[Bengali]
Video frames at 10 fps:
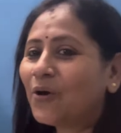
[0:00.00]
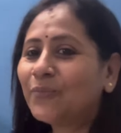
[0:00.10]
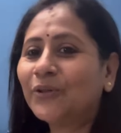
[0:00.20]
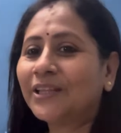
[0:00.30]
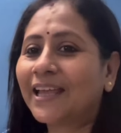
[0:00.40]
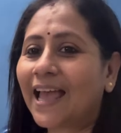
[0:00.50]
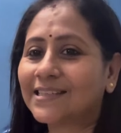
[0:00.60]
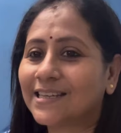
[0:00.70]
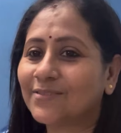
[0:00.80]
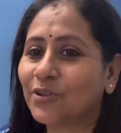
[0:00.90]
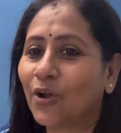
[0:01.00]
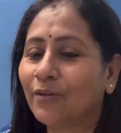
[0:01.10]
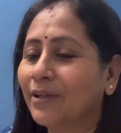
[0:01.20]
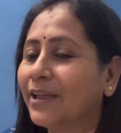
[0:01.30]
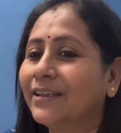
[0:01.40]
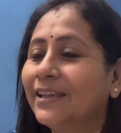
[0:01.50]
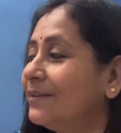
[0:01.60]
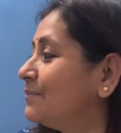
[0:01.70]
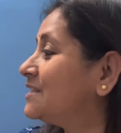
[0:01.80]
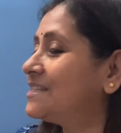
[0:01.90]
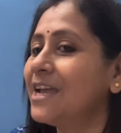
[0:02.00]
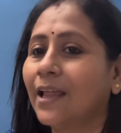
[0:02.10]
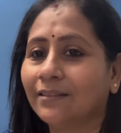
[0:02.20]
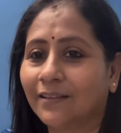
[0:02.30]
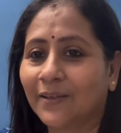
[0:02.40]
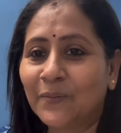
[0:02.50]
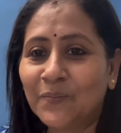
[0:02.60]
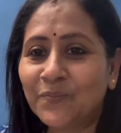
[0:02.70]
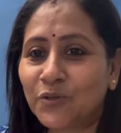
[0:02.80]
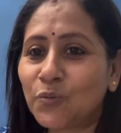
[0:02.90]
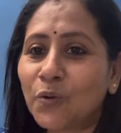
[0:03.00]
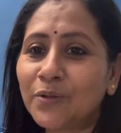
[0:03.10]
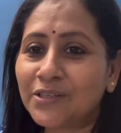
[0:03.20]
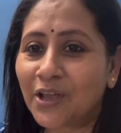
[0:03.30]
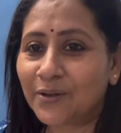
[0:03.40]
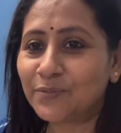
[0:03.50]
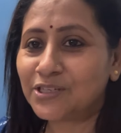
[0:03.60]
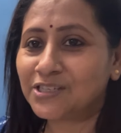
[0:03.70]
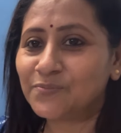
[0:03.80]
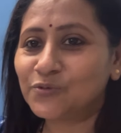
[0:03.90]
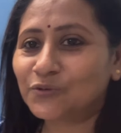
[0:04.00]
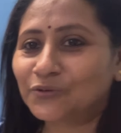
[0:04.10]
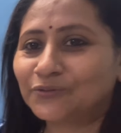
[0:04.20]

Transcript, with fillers: হৈমন্তী গেছে কি মিষ্টি আনতে শুভ মিষ্টি মুখ